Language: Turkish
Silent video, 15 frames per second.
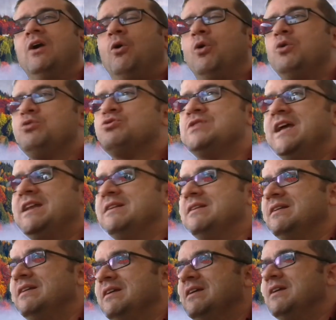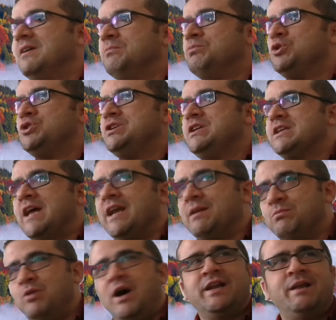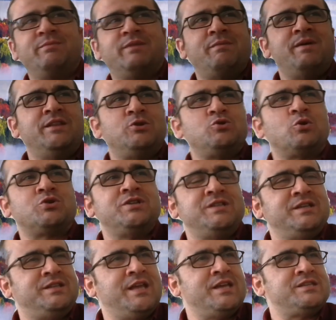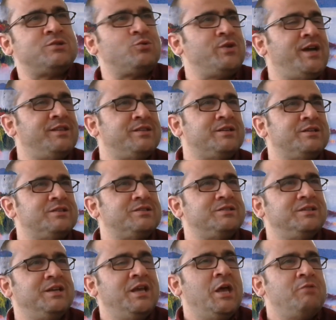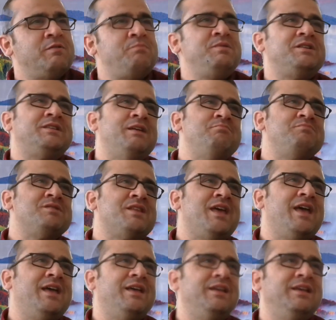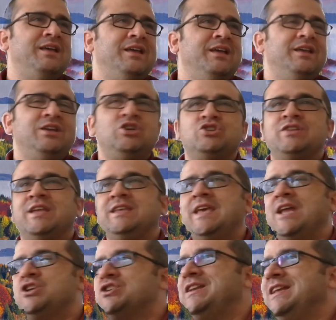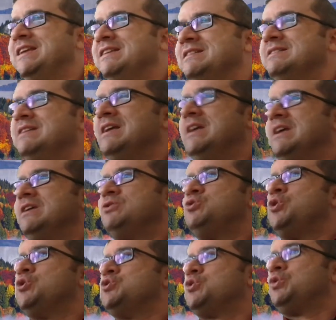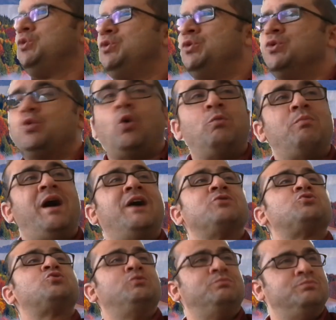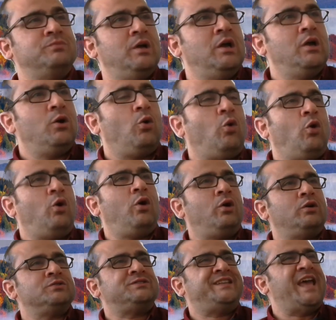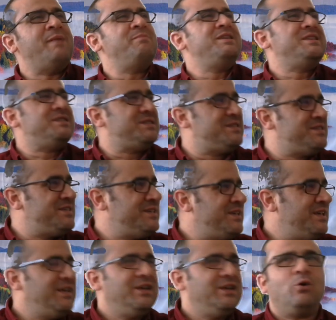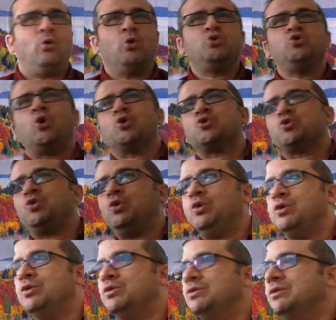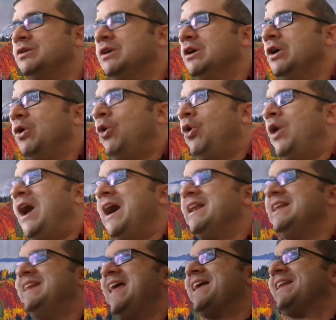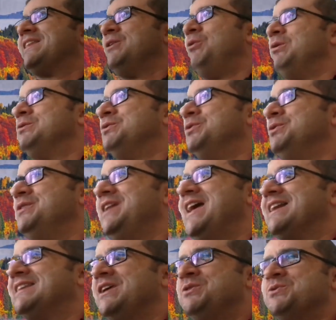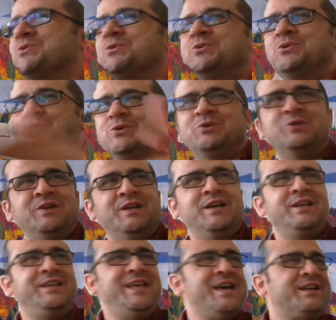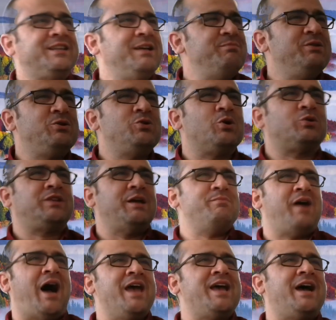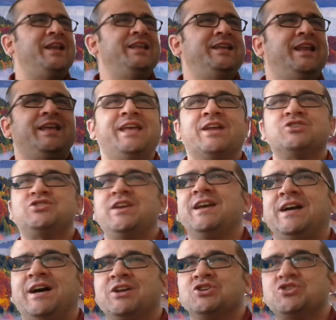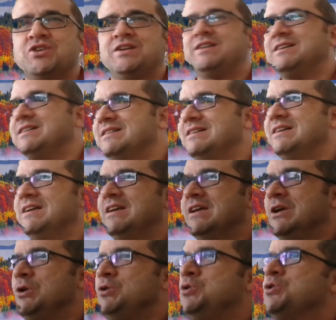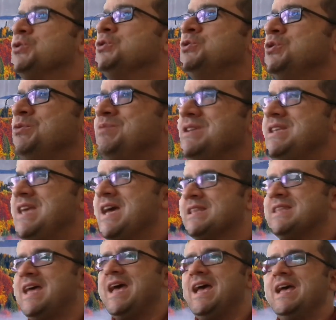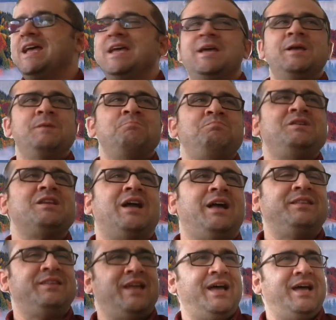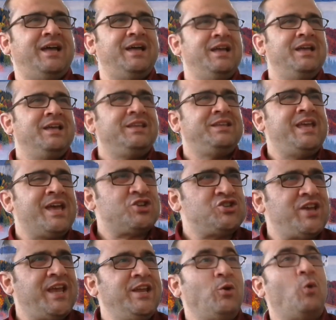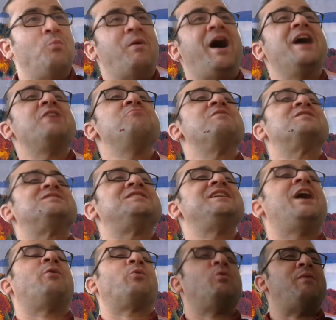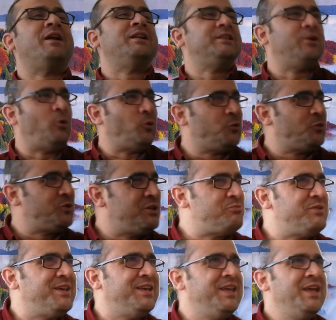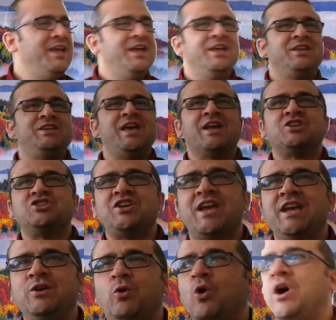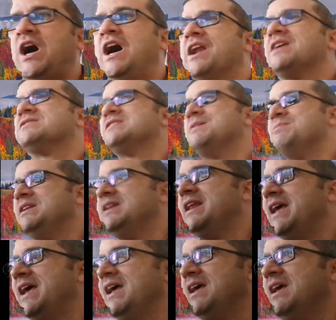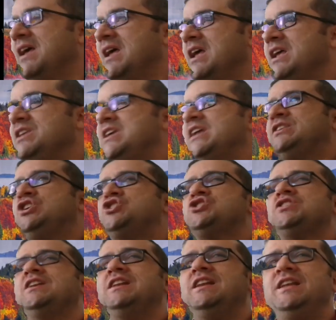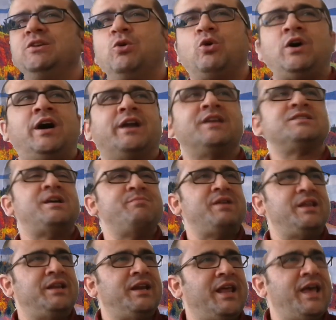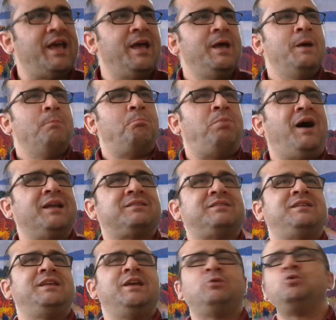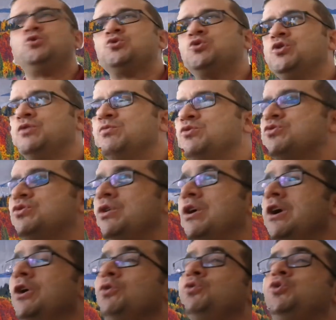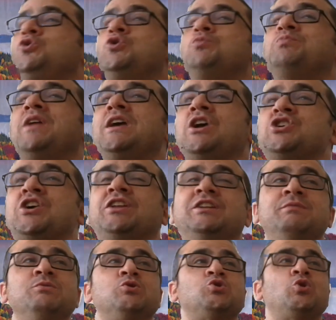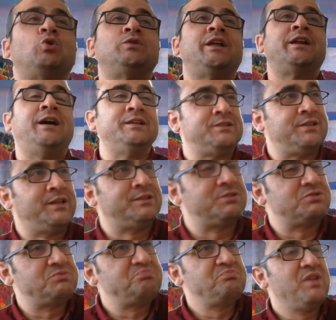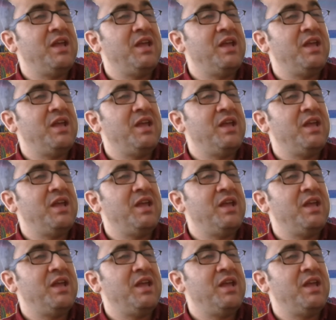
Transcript: O yüzden bu şiir hani bu anlamda bende çok ciddi tesir uyandırır. Ve birdenbire işte gençliğin, çocukluğun o masum, o temiz, o coşkulu, o hani nerede olduğunu, nerede yürüdüğünü, yerde mi gökte mi, hayaliyle gerçeği karışık, yürüdüğü bir yerde bir anda gerçeğin o mai ve siyah romanında olduğu gibi gerçeğin o kara zeminine, yetişkinliğin o kara zeminine pat diye düştüğümüz düşüp de yaşadığımız şokları hatırlatır.